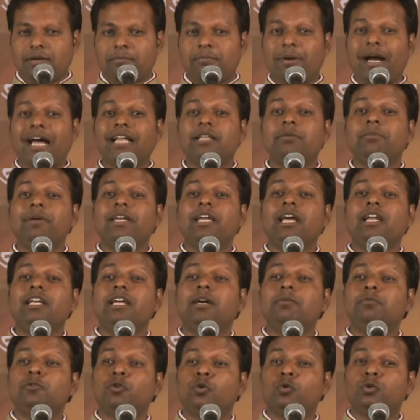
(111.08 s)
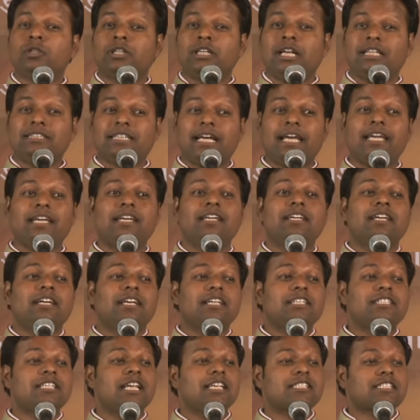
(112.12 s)
बाद में यह नियम टूट ना जाए
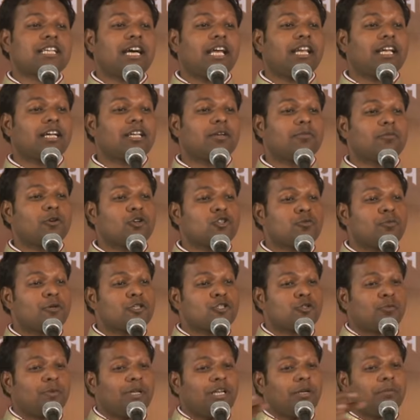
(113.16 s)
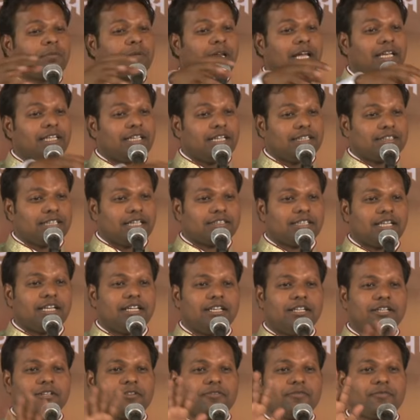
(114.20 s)
इसलिए इस कार्यक्रम को सुबह सुबह निपटा लिया जाता
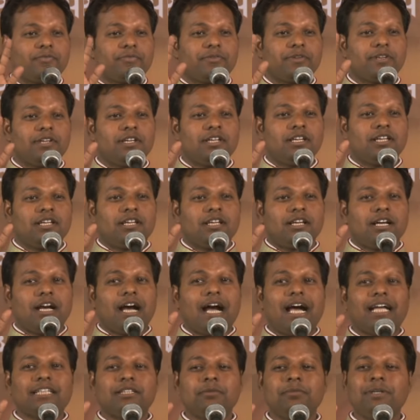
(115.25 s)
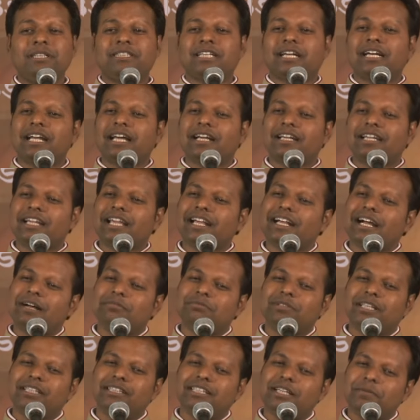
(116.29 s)
है आदमी झगड़ा करके
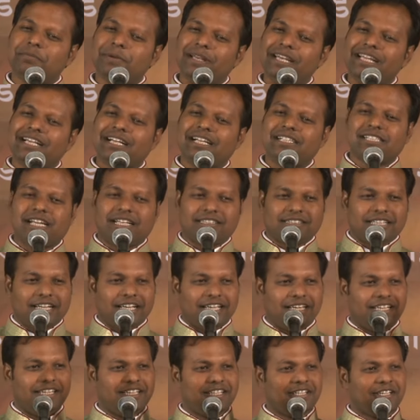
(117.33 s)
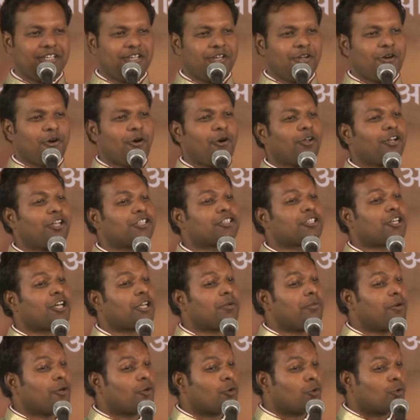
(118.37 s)
काम धंधे पर निकल जाता है औरत
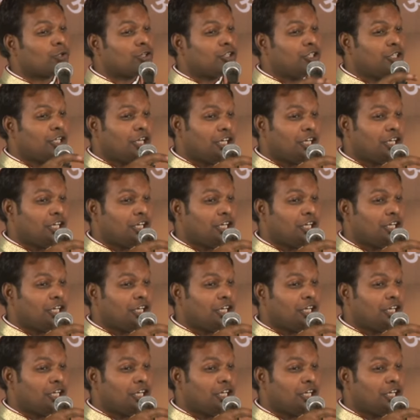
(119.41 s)
घर में कुड़ती